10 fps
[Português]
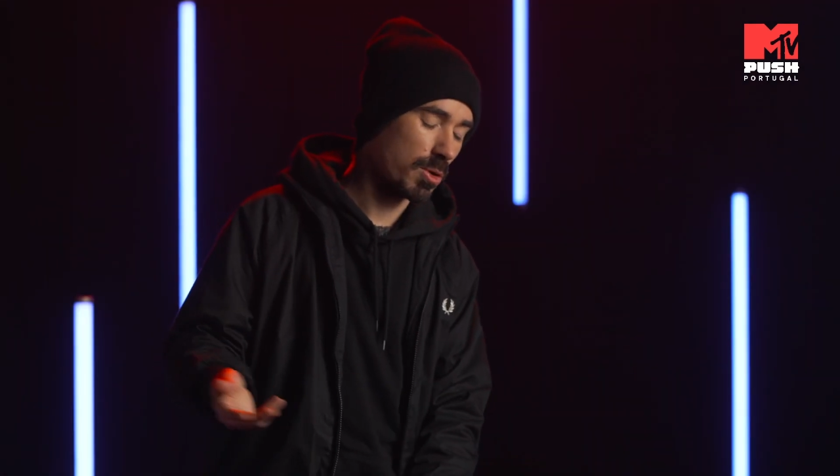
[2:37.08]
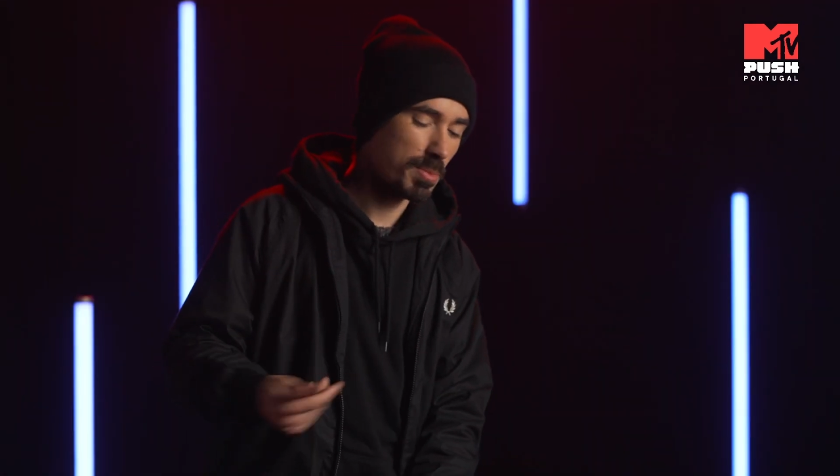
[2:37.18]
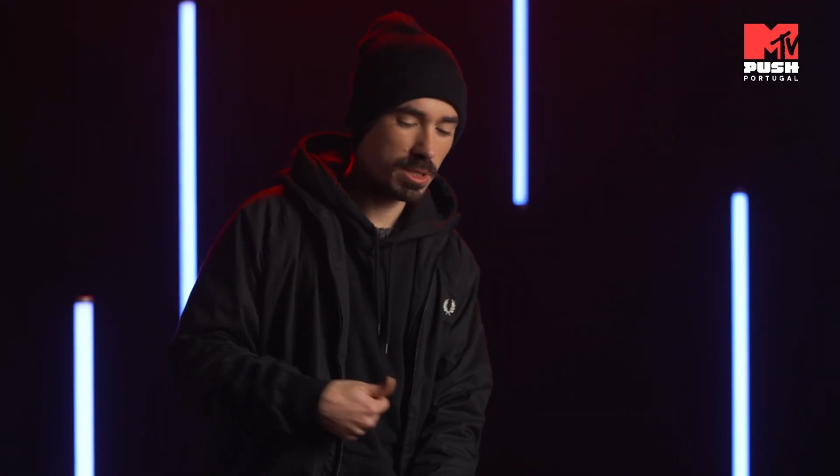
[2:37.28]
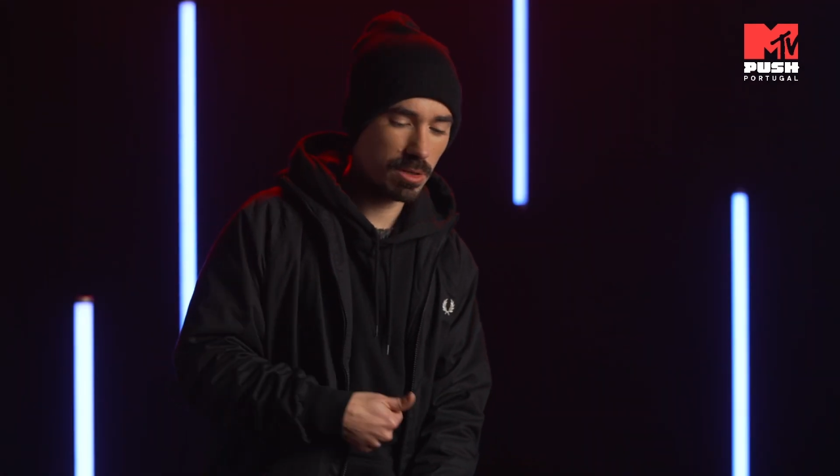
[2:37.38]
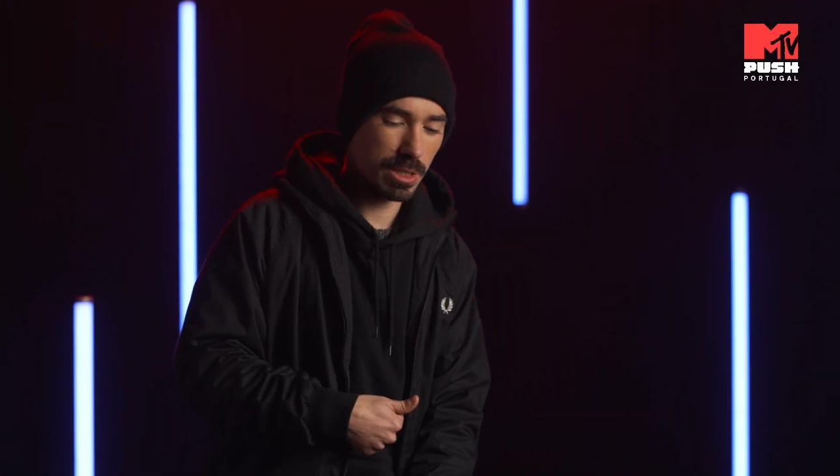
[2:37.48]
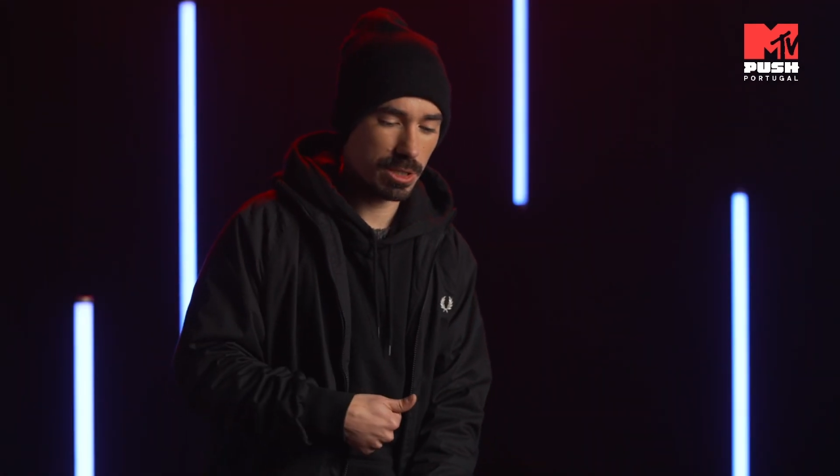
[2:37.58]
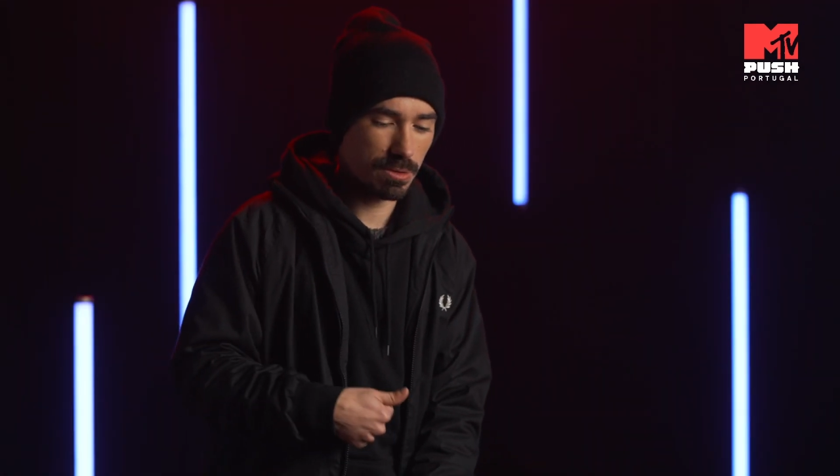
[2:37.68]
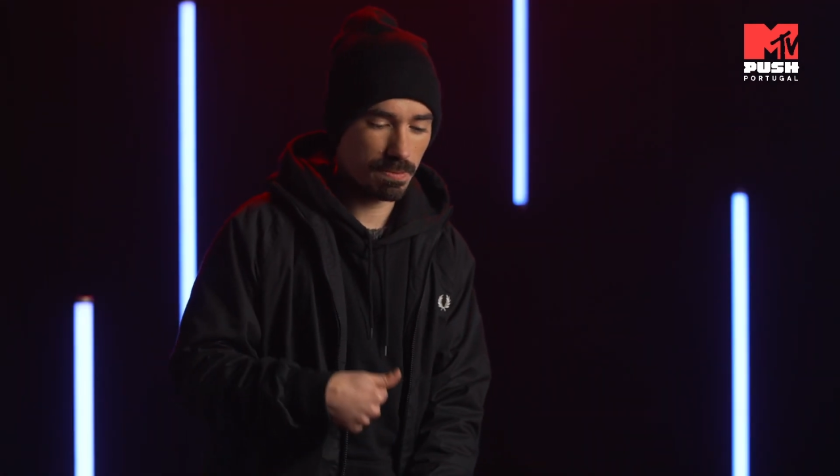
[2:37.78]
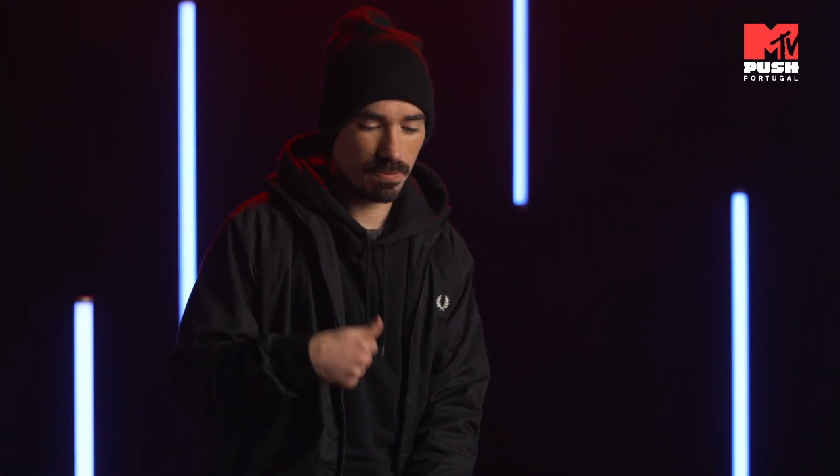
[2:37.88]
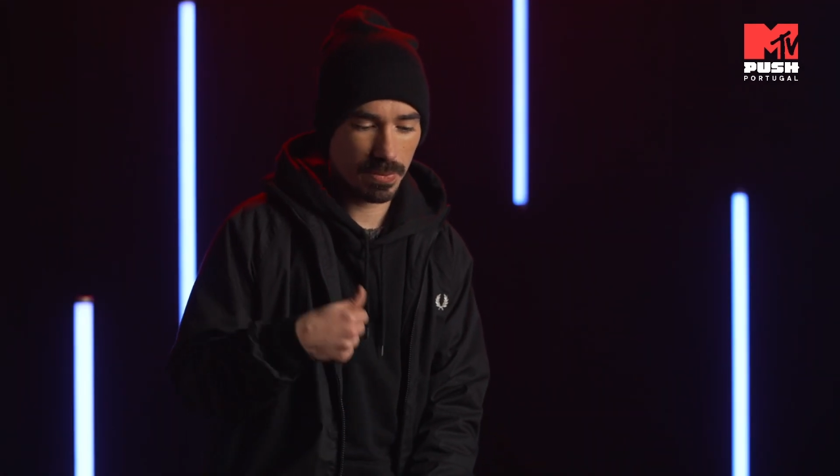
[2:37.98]
só para
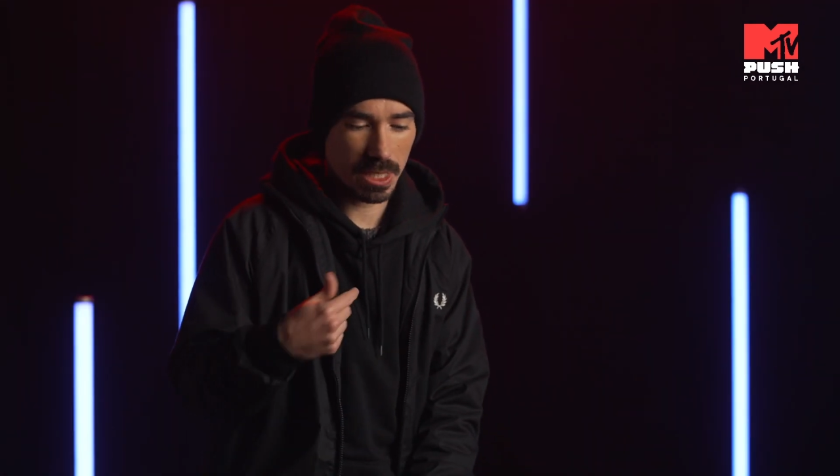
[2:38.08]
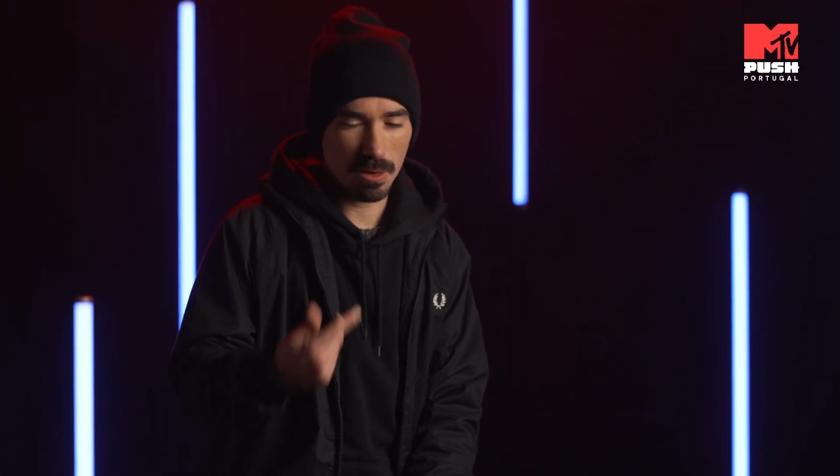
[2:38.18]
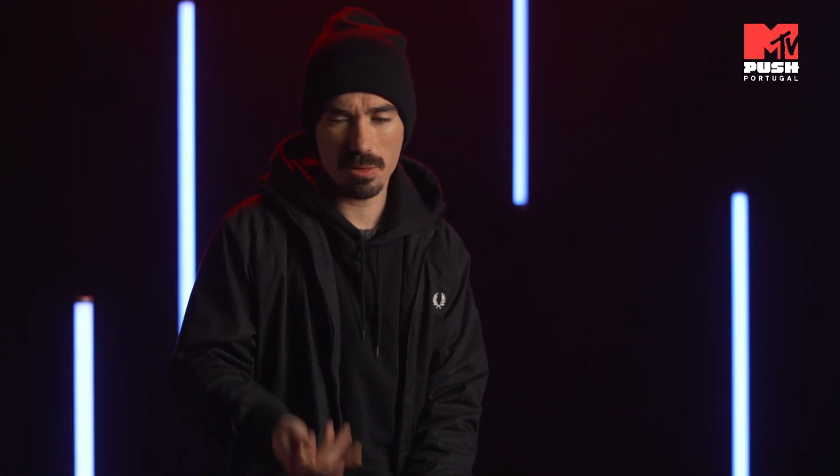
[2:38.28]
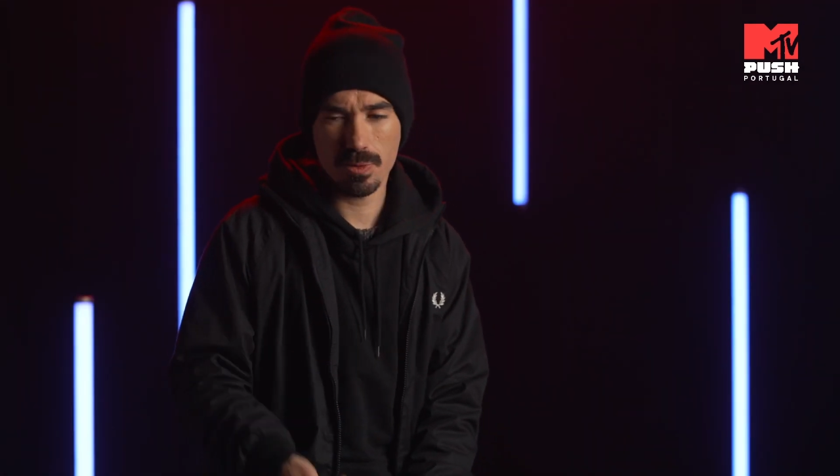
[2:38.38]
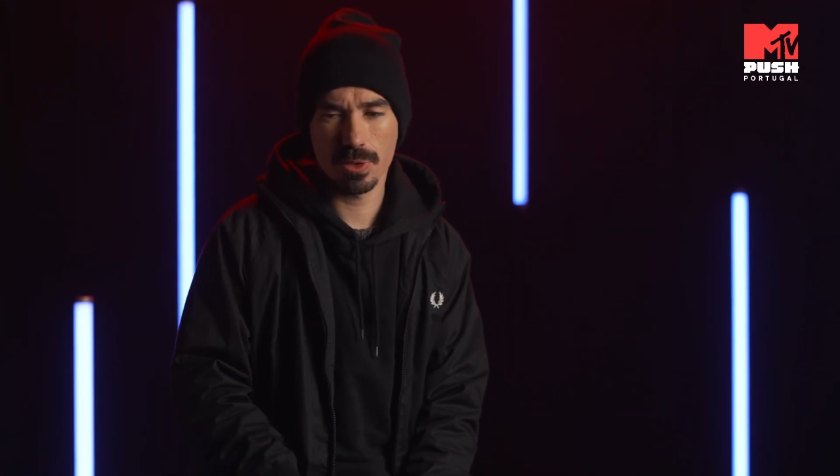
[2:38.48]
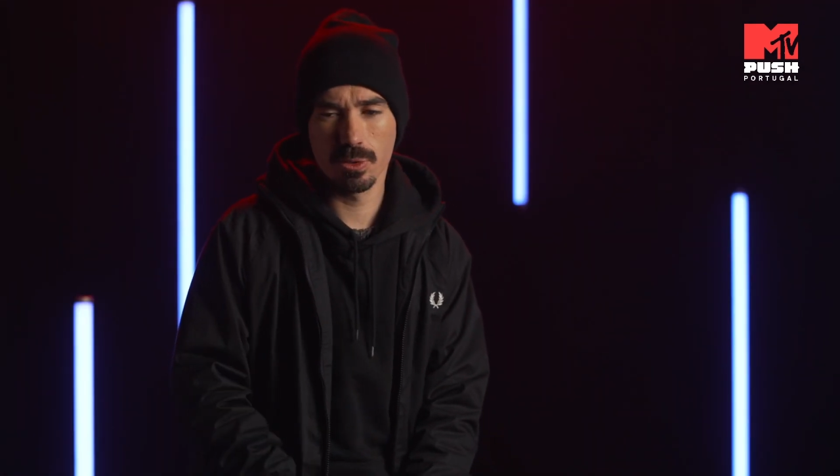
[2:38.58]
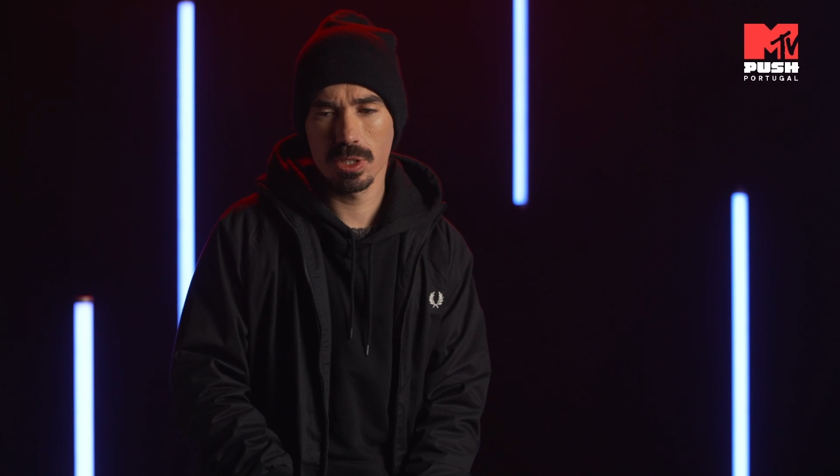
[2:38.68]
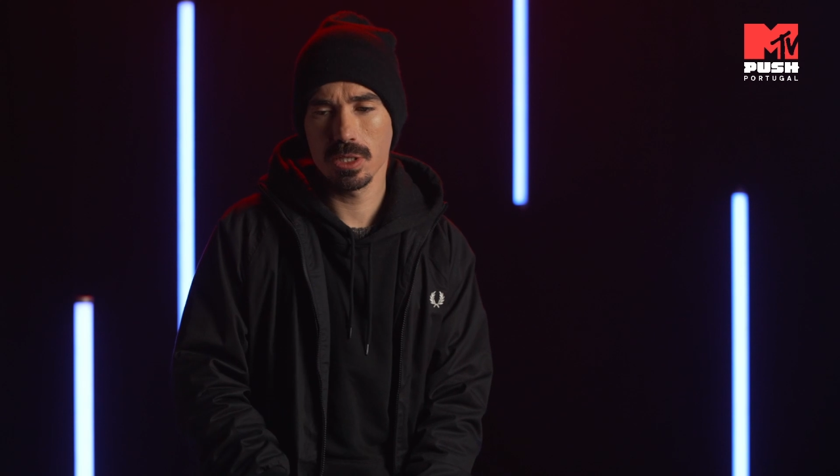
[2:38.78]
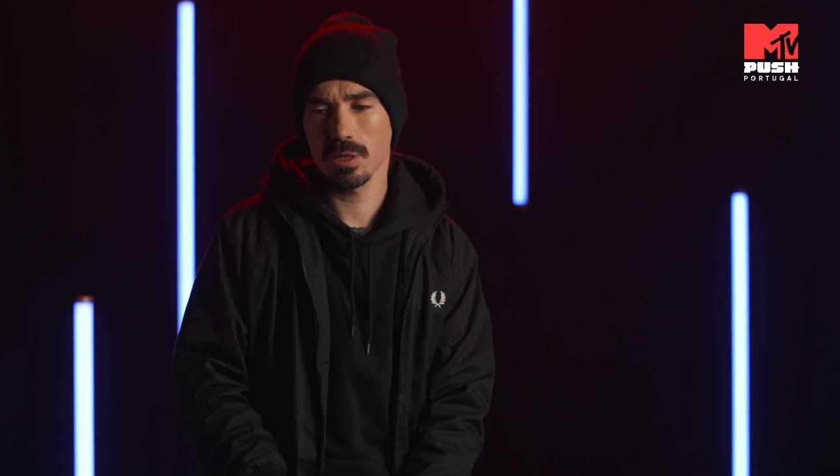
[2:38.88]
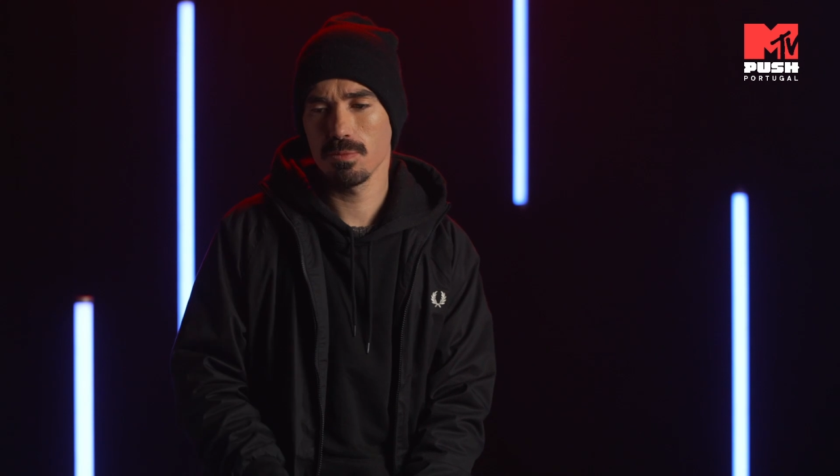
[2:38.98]
nós, acabámos de fazer o
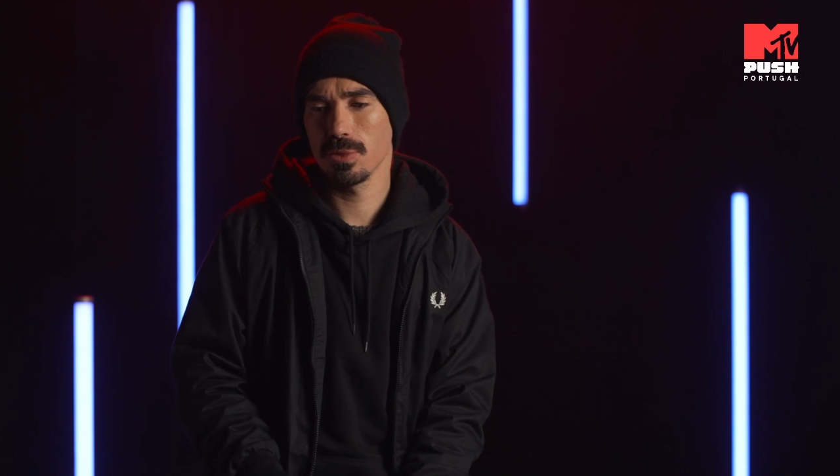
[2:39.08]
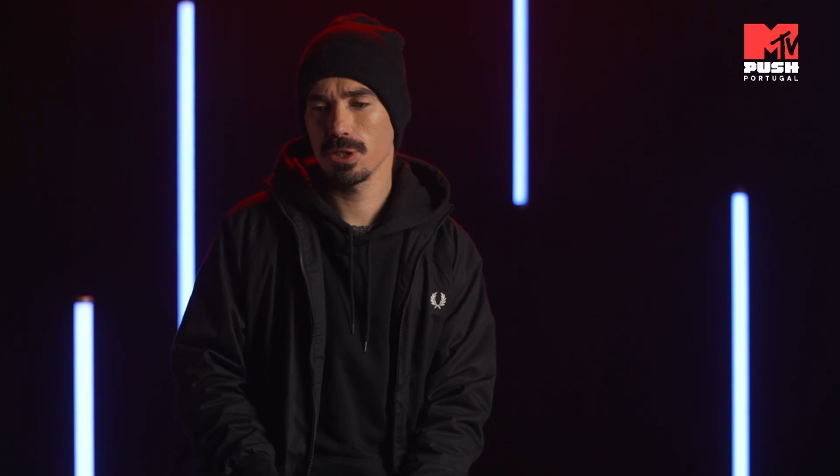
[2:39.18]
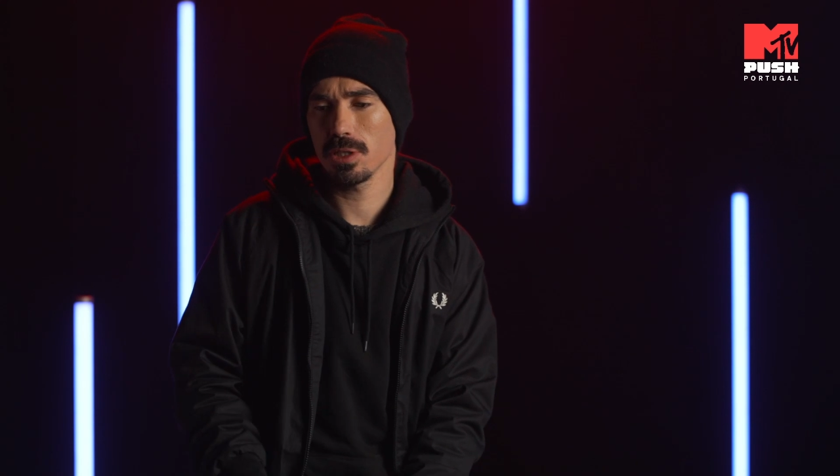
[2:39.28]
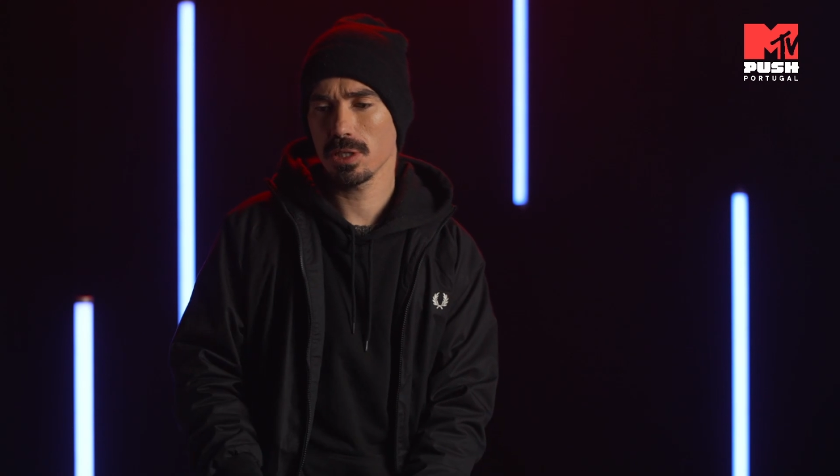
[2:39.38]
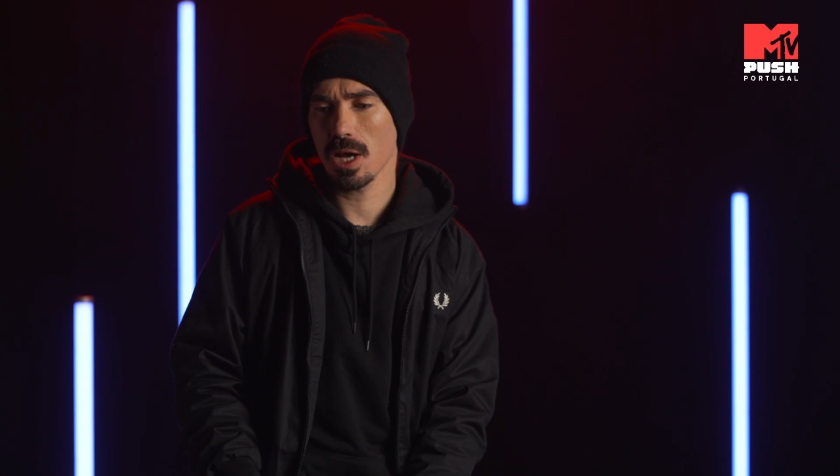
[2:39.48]
sistema bastante